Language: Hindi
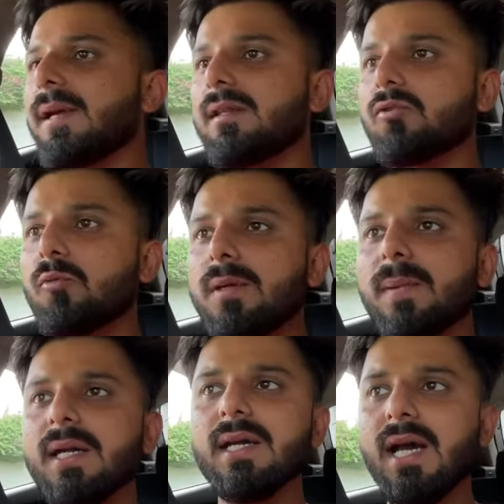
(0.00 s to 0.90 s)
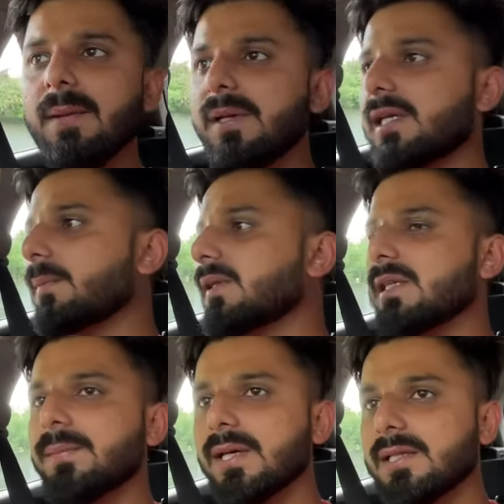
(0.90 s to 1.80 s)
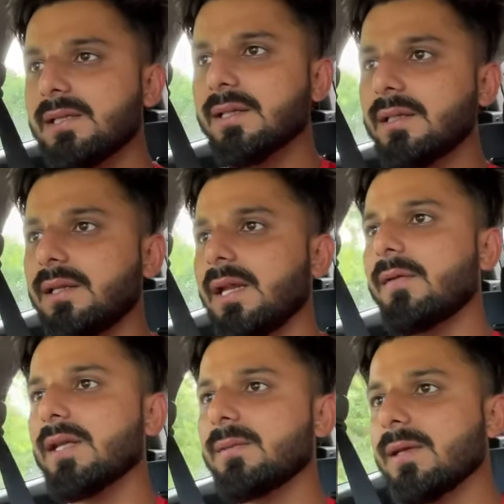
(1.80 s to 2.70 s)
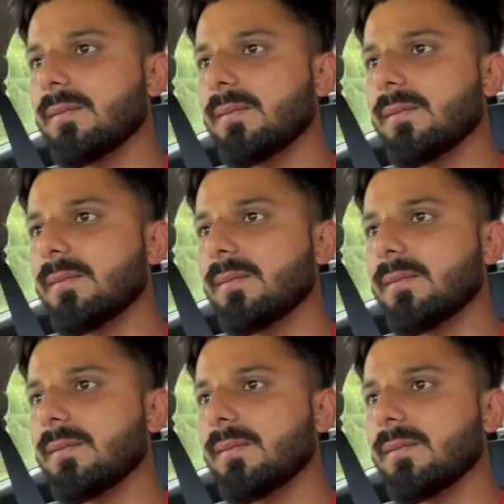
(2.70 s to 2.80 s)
भाई जो भी भाई आया मिड टर्म में सबका दिल तो धन्यवाद मेरे